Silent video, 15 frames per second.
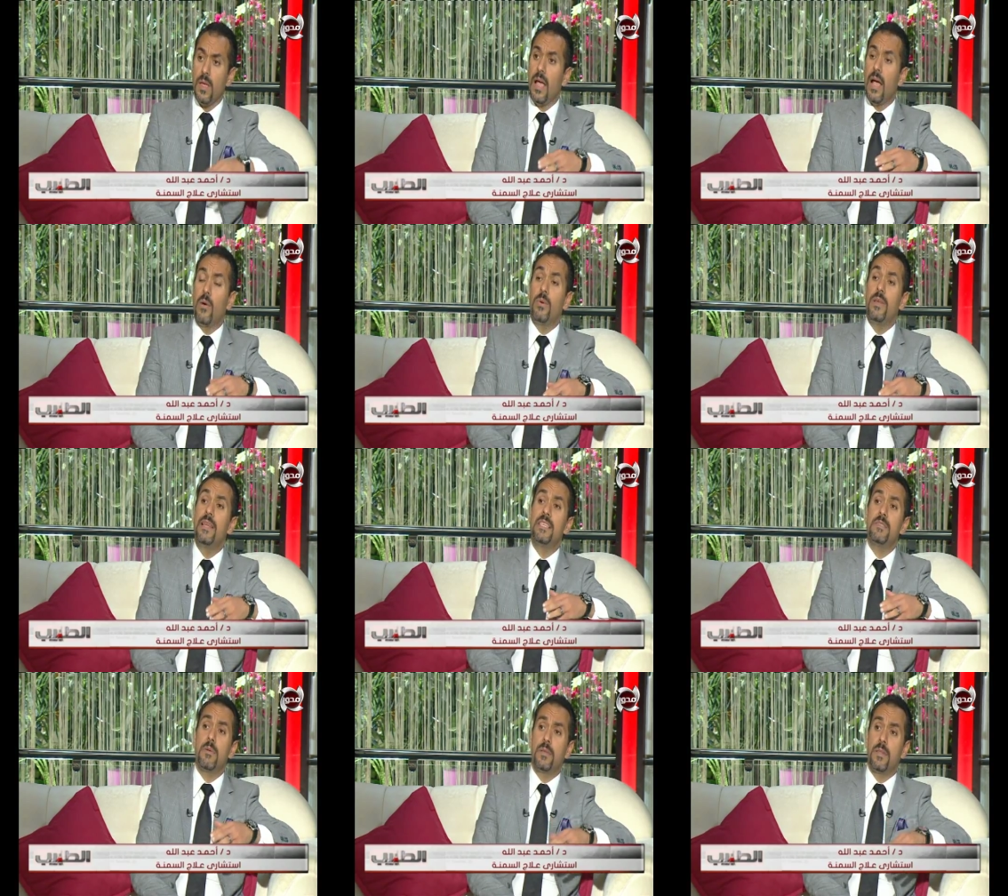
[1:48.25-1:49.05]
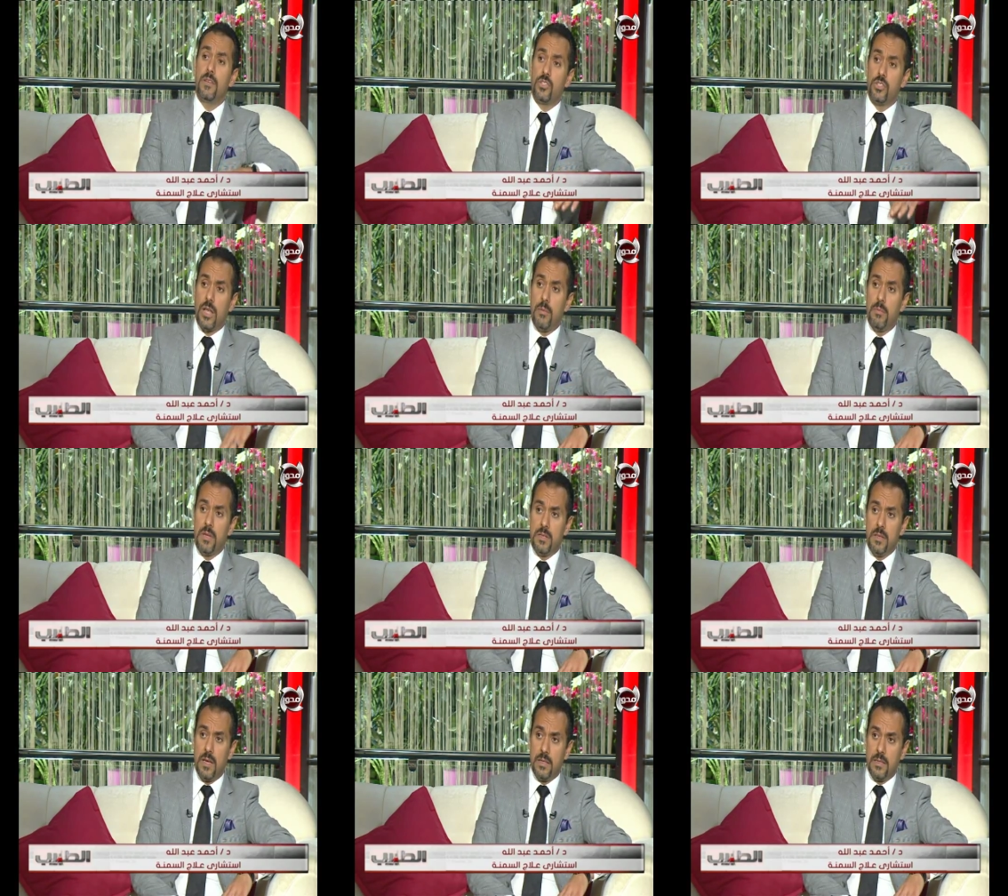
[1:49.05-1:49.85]
او ليه الناس ما بتقدرش تكمل
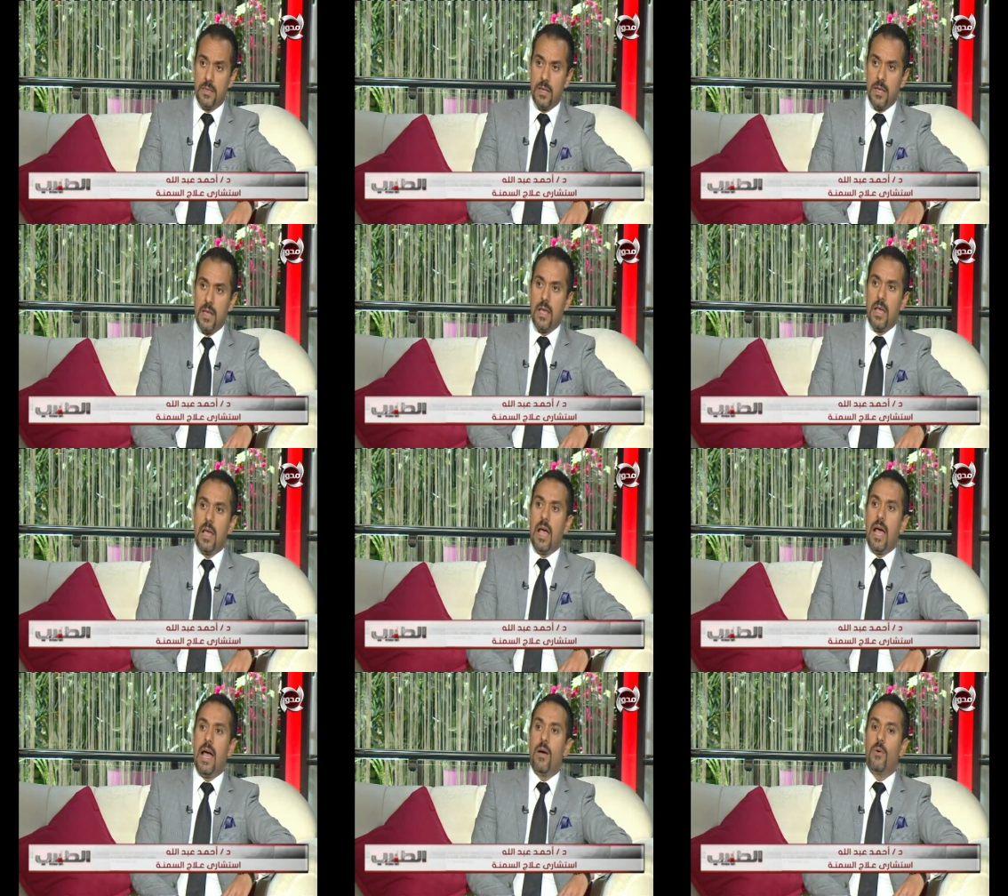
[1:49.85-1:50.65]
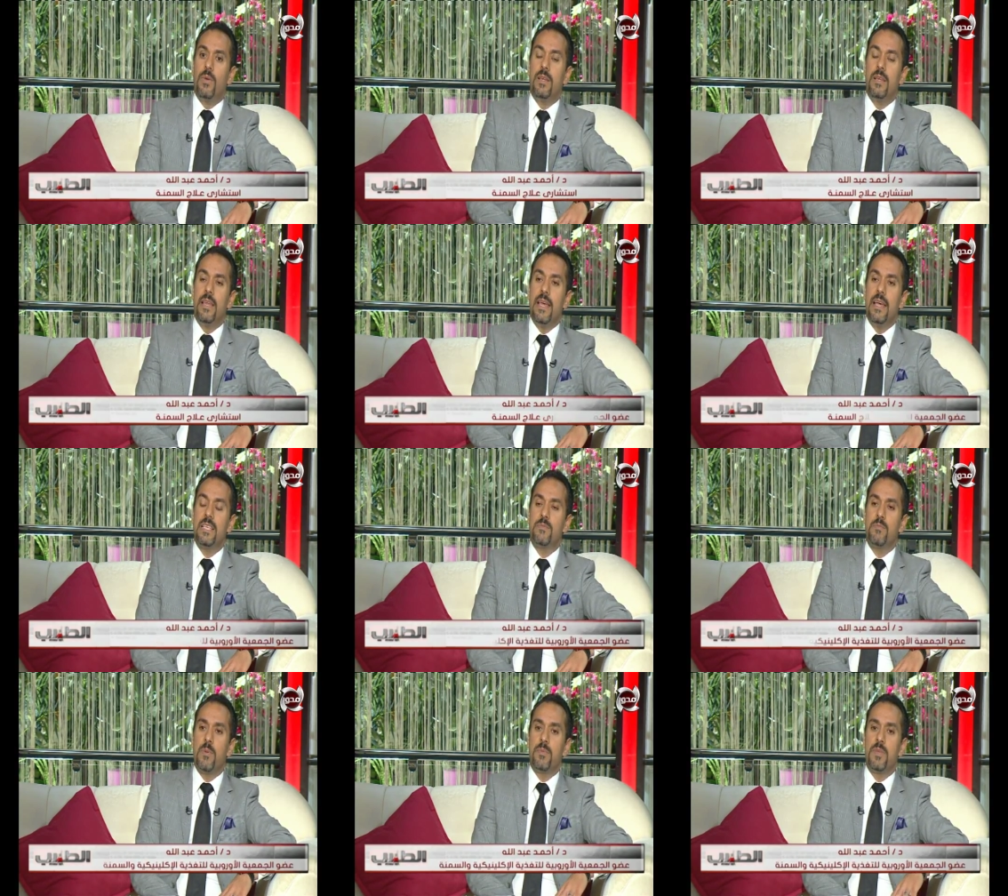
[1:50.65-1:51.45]
الدايت تمام او ليه
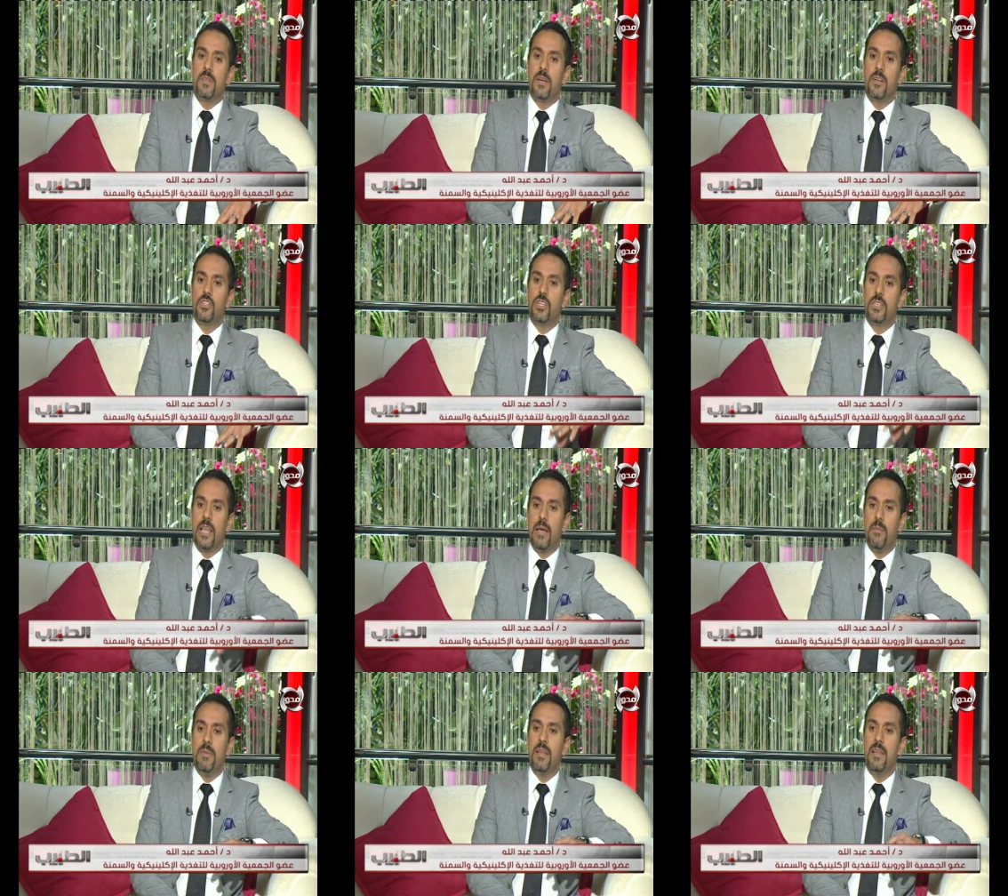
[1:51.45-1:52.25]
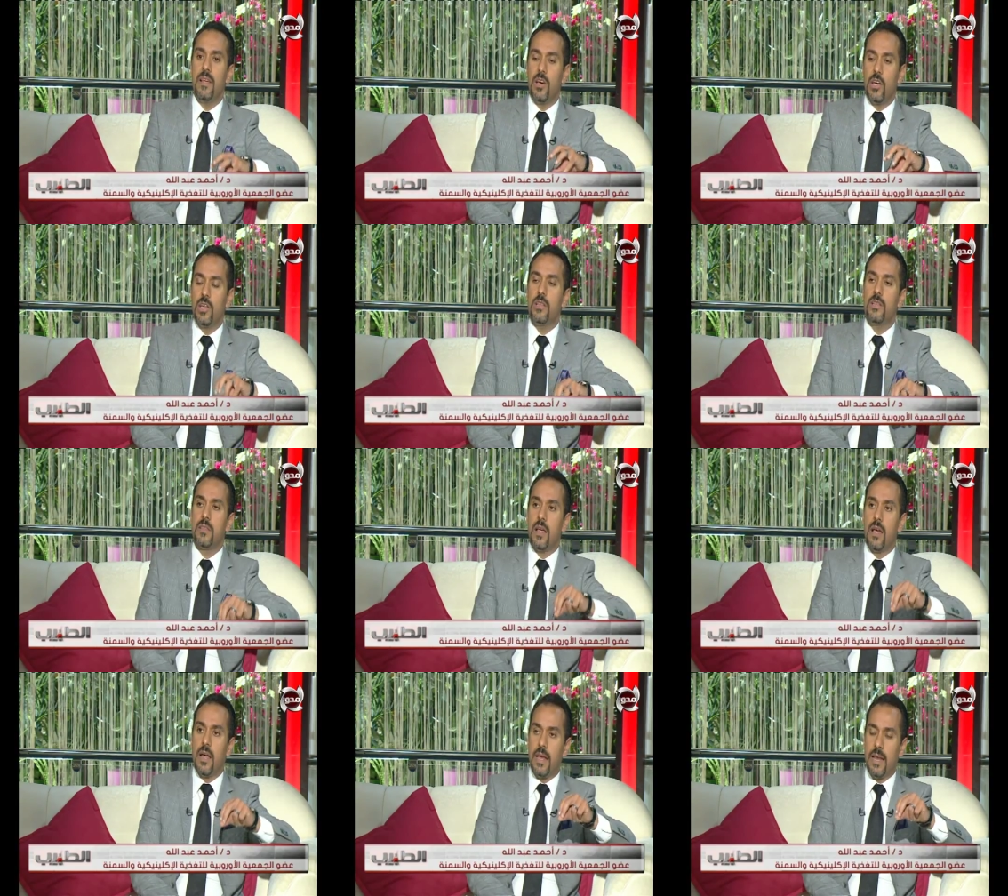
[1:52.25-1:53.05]
الناس ما بتقدرش تعمل
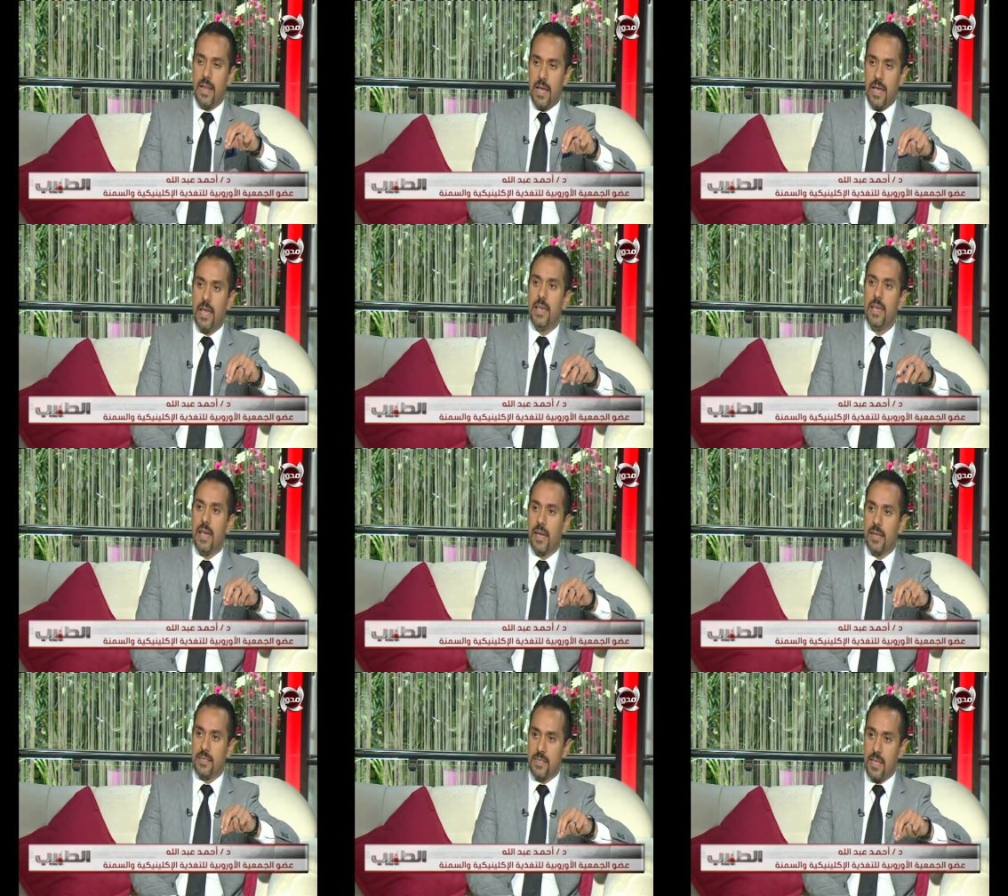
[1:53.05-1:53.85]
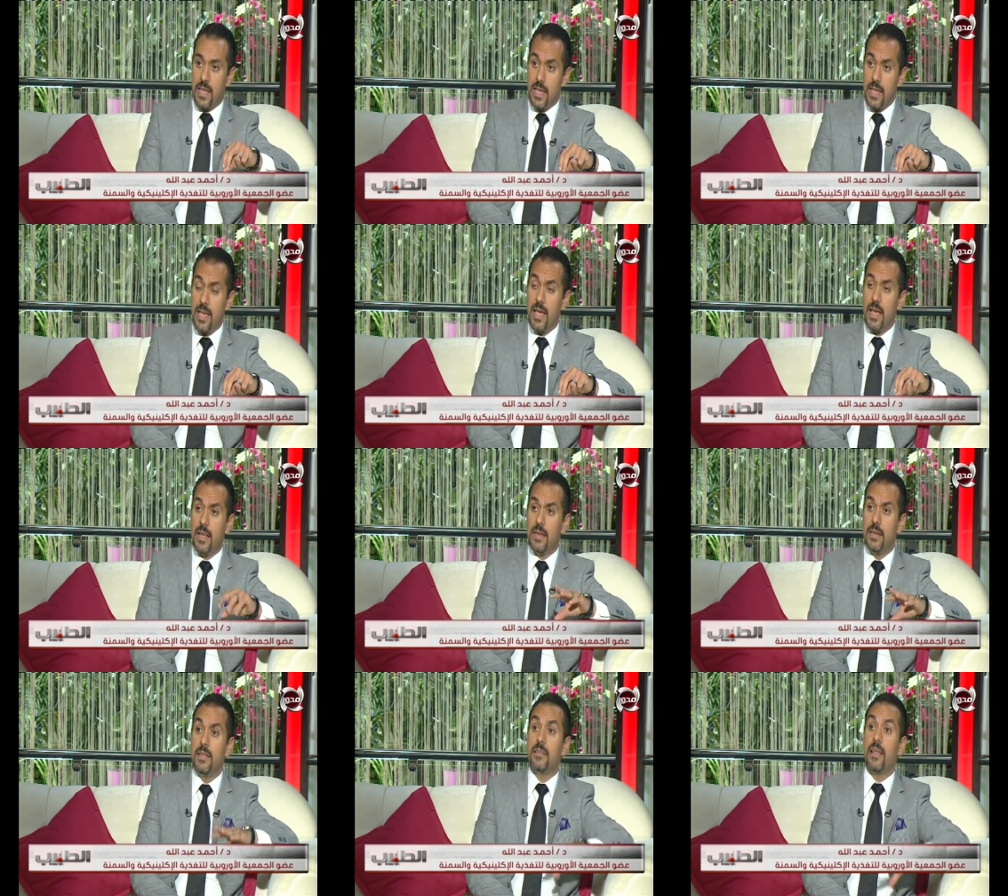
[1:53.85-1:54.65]
خطه علاجيه غذائيه
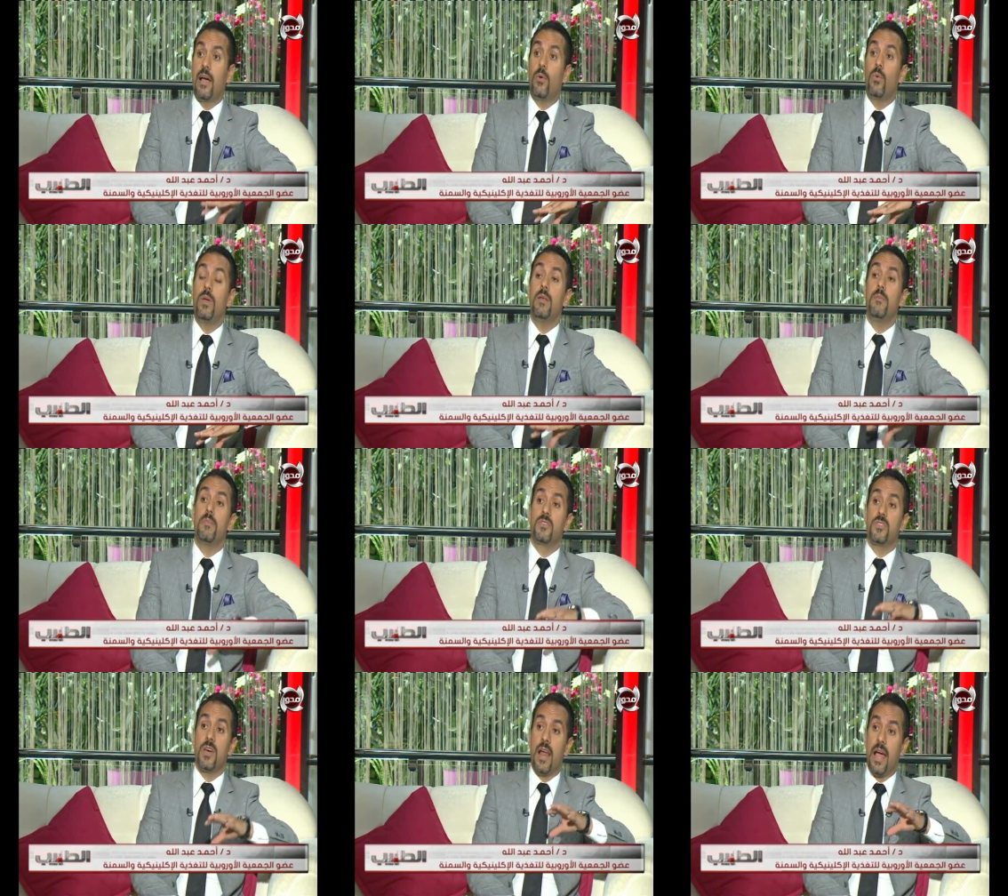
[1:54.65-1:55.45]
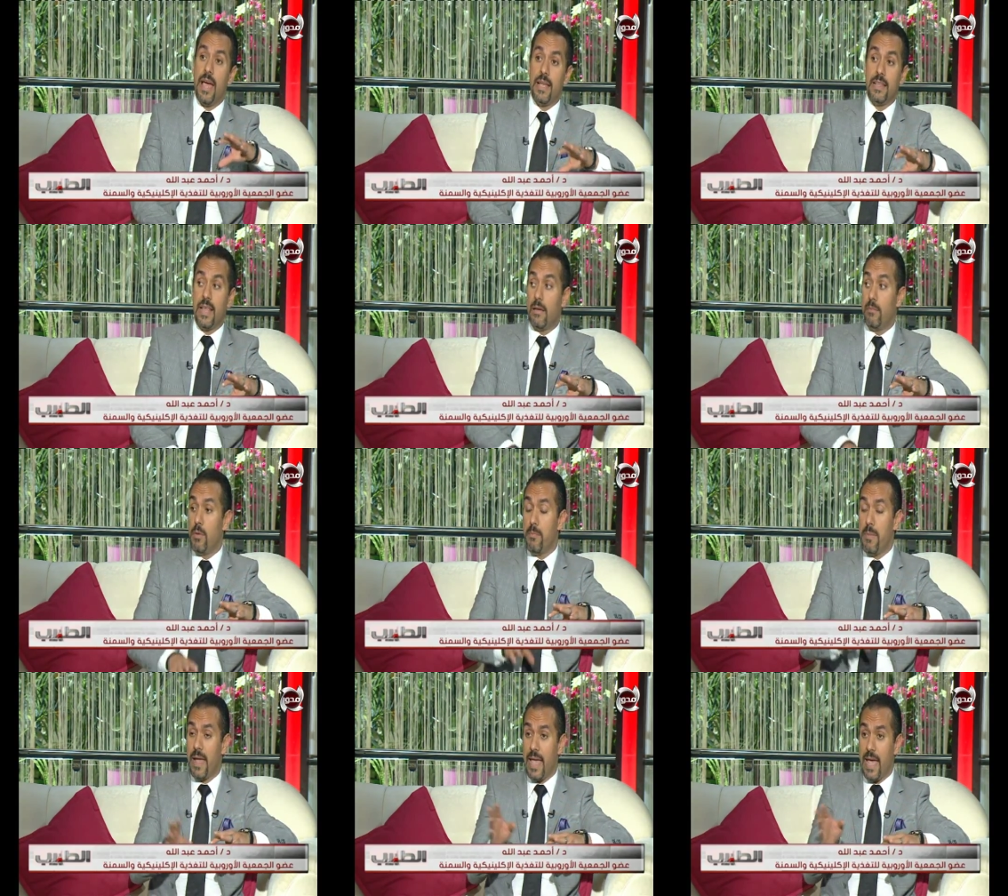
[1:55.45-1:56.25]
لتحويل مسار حياتها من
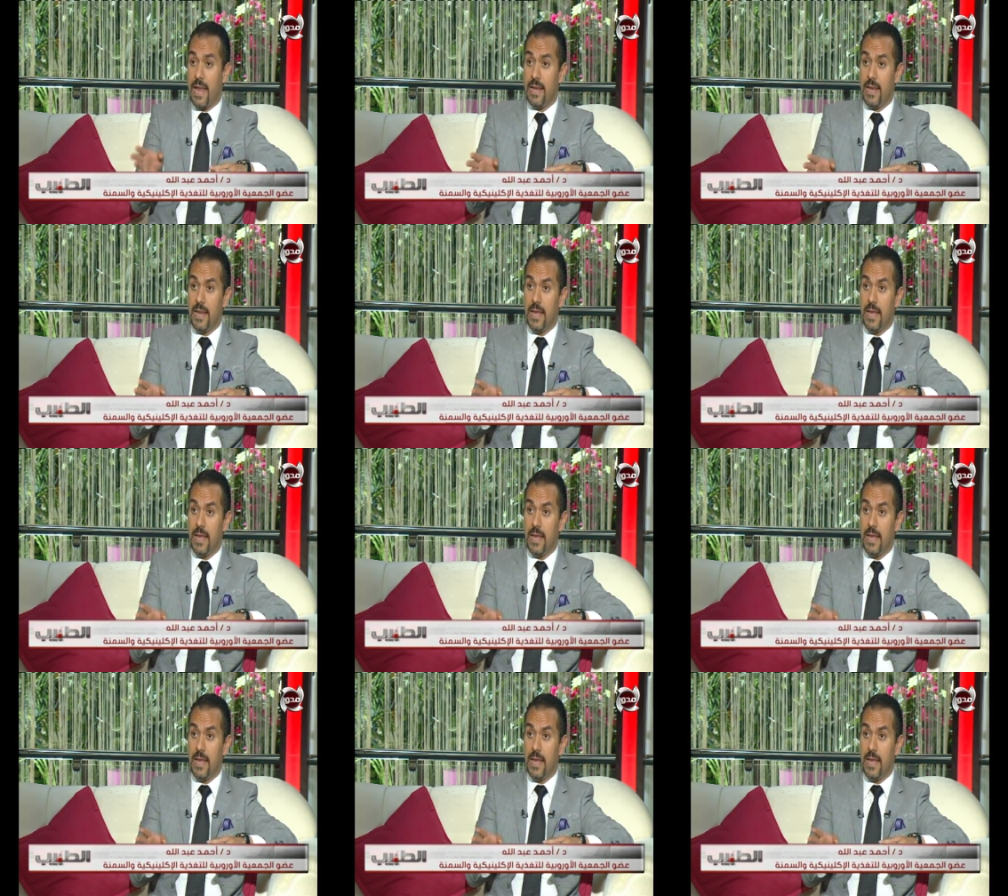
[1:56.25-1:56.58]
مكان